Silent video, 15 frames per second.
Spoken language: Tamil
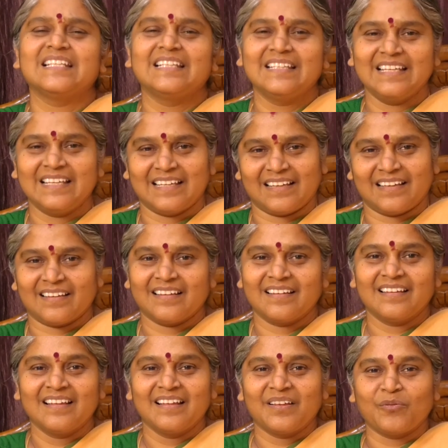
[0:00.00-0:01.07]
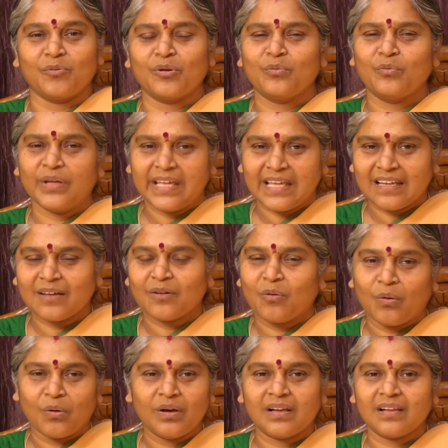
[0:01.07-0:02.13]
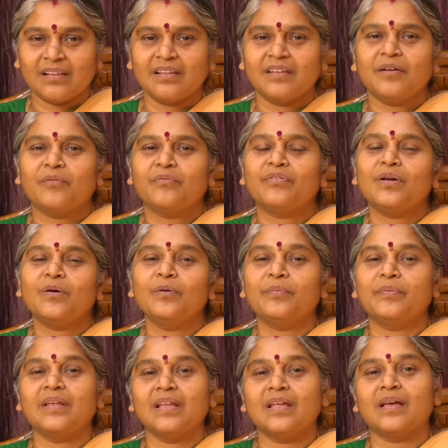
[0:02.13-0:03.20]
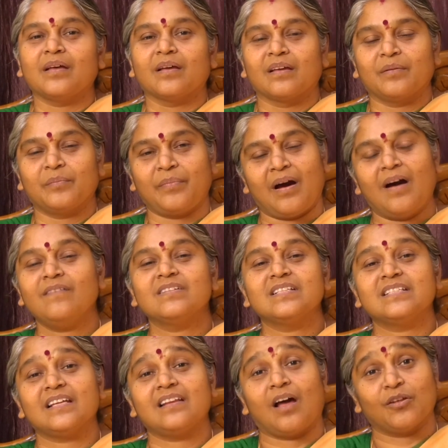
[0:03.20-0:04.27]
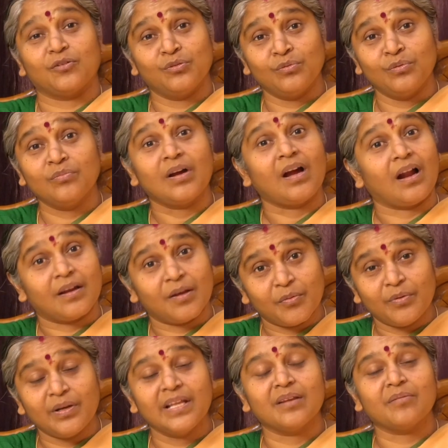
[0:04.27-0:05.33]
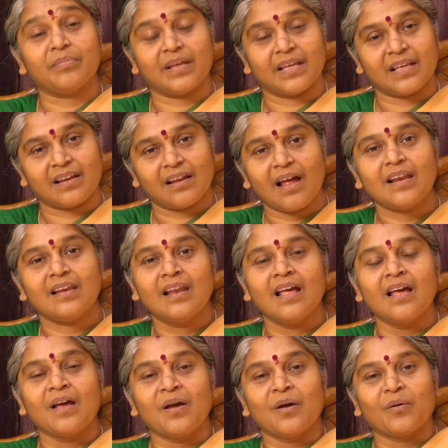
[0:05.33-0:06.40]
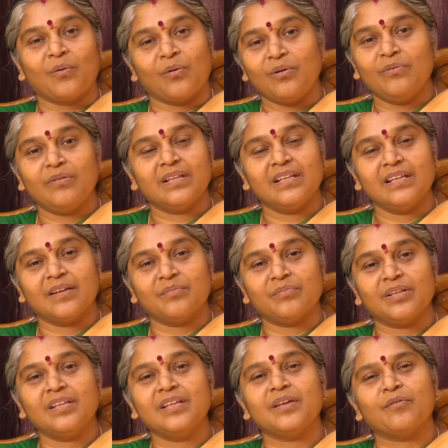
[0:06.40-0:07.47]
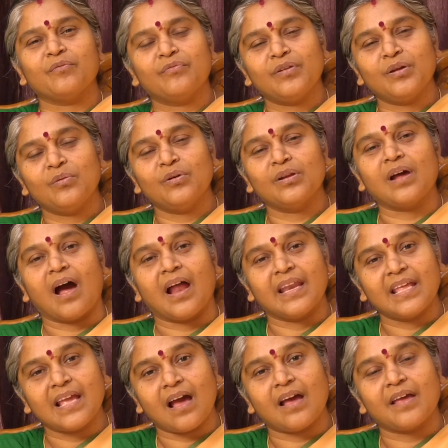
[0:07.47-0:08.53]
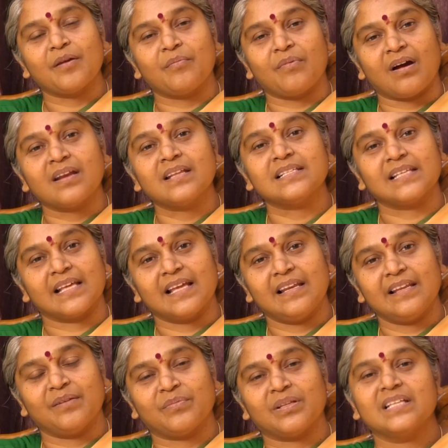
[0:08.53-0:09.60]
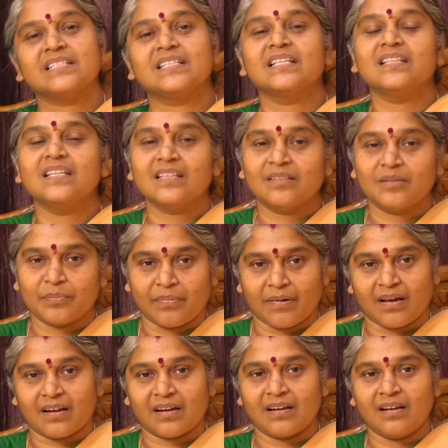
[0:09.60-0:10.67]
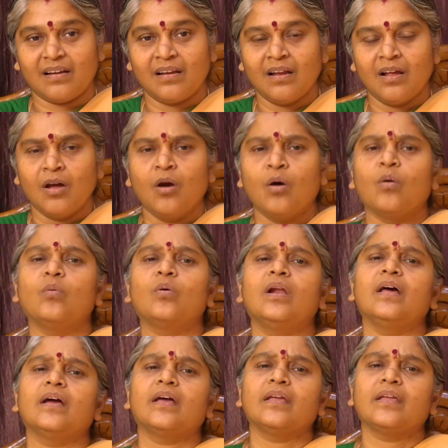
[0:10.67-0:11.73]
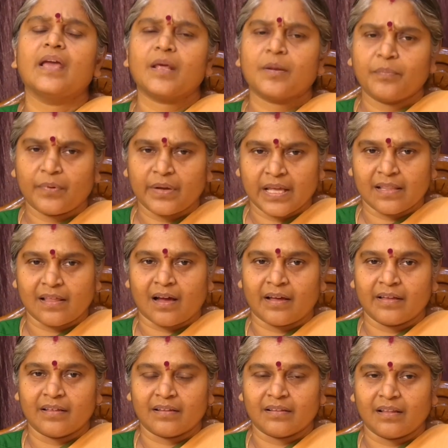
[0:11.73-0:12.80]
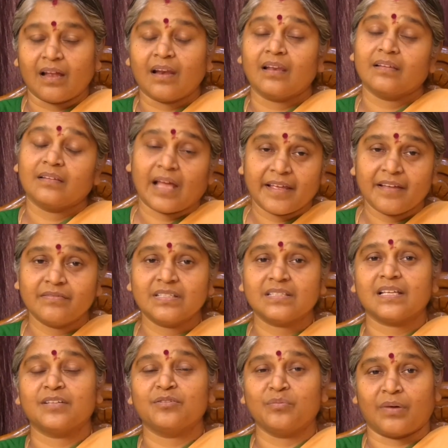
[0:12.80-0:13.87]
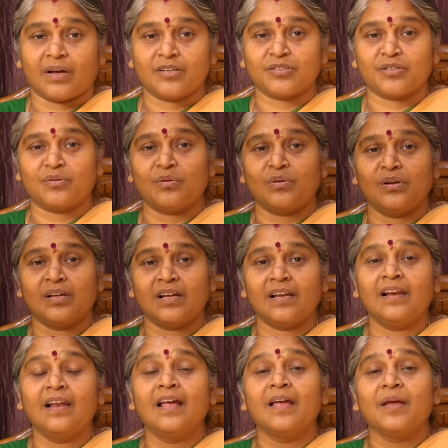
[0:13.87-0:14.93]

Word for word: சிந்திங்க ஒரு உயிரை கொல்றது எவ்வளவு பெரிய பாவச்செயல் அதுவும் கடவுளின் பெயரால் கொள்வது என்பது எவ்வளவு ஒரு அநியாயமான செயல் என்பதை சிந்தித்து பாருங்கள் உங்களுக்கு ஏற்புடையதாக இருந்தால் தயவு செய்து மாற்றிக்கொள்ளுங்கள்